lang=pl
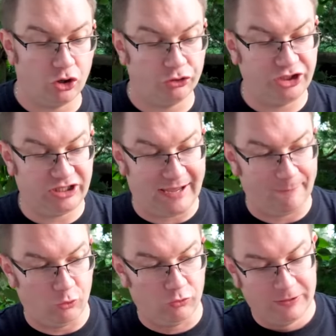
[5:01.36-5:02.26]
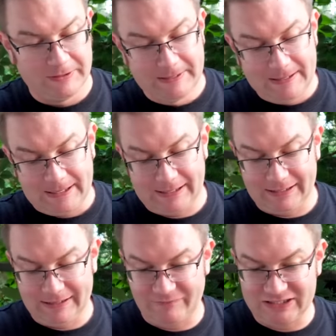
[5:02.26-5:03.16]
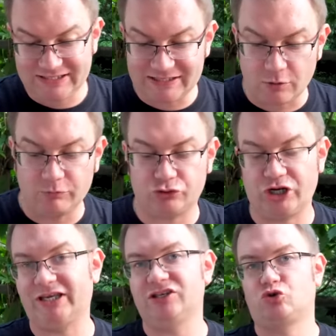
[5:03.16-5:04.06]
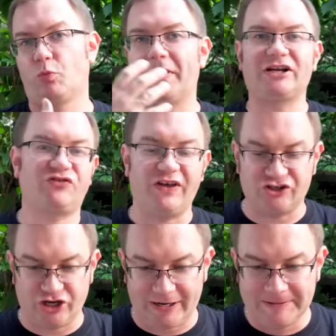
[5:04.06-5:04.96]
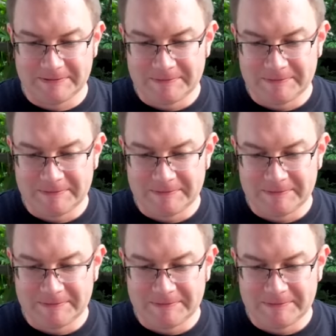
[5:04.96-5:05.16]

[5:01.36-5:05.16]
tygodni temu, więc nie są już jakieś super świeże.